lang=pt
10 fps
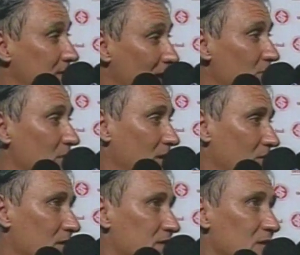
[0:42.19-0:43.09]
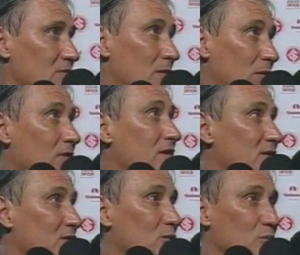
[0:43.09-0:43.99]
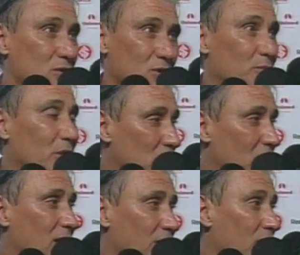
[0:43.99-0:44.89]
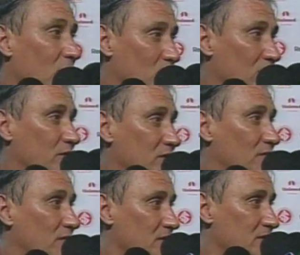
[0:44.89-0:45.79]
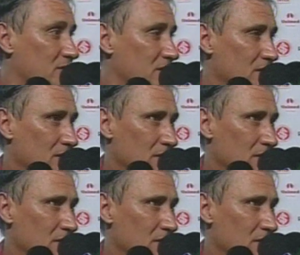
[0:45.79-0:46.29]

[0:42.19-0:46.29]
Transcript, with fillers: Sabe reconhecer o trabalho que esse grupo teve para chegar na final, quanto foi difícil